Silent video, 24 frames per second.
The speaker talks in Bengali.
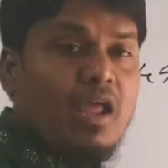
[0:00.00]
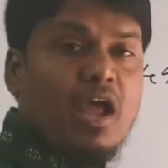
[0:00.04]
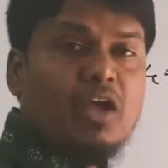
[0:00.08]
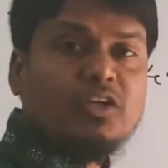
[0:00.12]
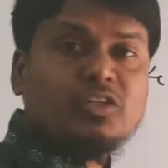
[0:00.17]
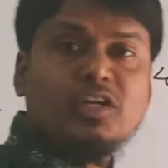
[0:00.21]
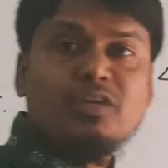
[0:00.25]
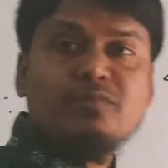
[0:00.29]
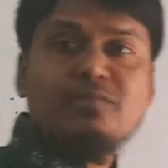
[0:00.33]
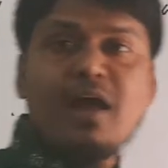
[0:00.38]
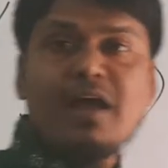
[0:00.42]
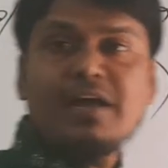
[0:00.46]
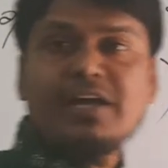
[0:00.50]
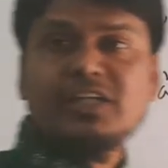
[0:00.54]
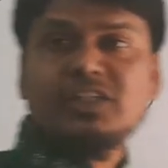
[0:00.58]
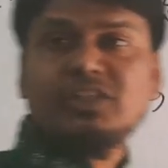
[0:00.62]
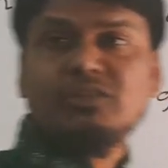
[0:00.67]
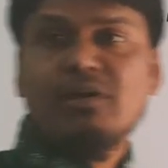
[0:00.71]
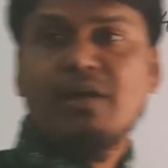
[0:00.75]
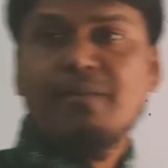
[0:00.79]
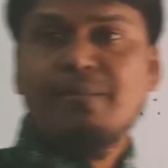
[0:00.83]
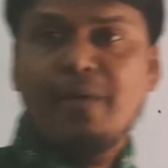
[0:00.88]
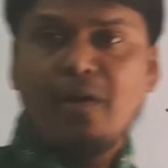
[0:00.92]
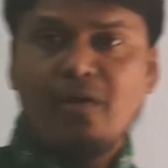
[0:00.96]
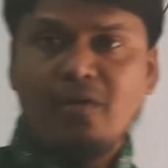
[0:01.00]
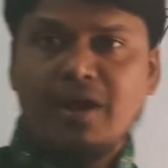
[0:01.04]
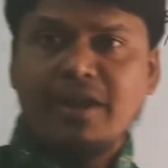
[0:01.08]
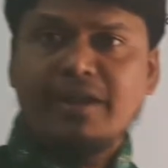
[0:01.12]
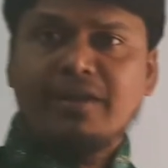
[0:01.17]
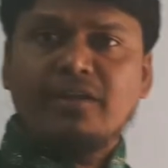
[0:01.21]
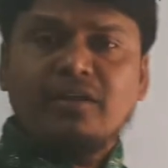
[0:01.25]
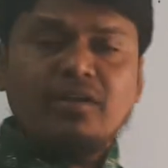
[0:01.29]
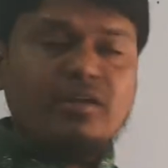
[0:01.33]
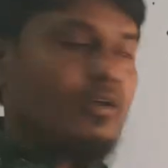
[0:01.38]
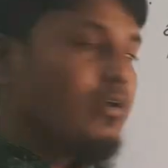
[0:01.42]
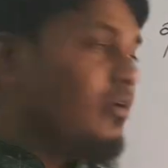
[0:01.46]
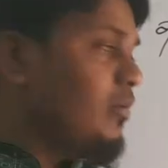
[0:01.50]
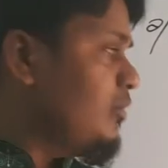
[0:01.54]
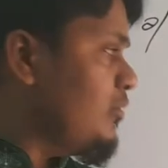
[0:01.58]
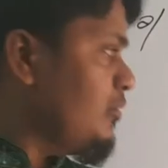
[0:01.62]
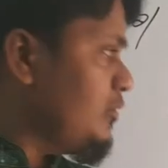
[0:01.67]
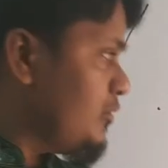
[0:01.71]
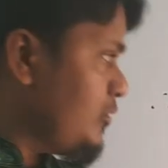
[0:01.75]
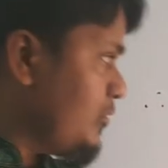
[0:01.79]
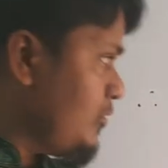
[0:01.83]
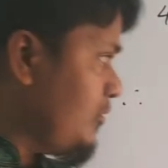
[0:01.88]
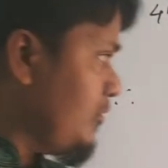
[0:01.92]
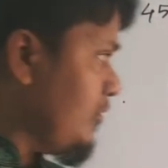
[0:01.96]
আসলে ভাগের সময় পাওয়ার
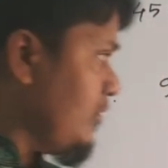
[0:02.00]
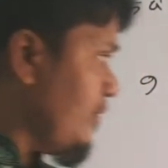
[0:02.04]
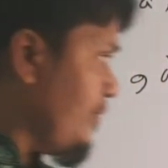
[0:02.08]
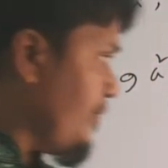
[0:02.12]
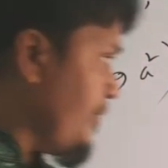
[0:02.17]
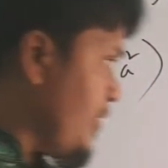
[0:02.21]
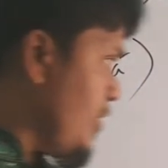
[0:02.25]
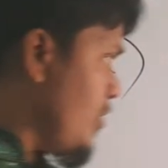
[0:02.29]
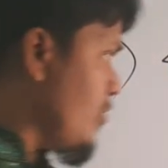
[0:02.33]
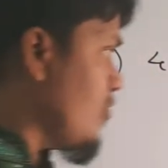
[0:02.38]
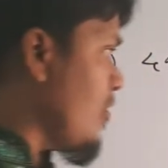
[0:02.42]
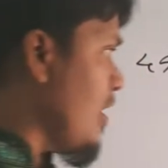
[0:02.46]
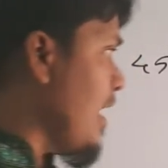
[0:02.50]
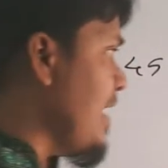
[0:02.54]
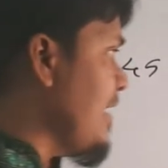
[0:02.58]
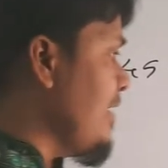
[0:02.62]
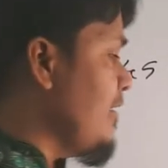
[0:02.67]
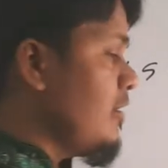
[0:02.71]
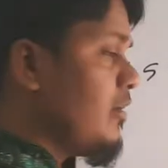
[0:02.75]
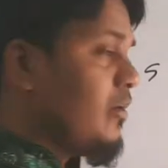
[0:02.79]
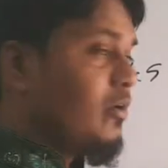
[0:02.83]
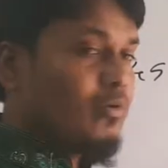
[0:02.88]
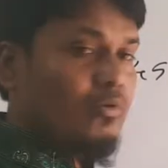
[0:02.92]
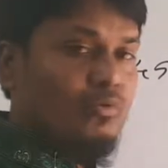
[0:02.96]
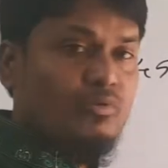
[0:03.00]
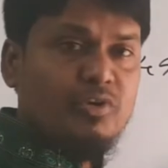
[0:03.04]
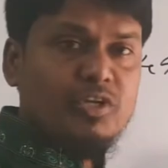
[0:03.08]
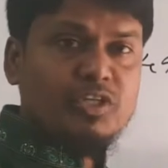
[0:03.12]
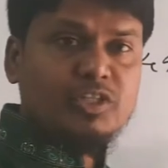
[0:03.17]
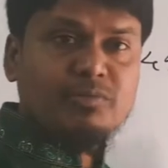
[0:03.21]
বিয়োগ হয় গুণের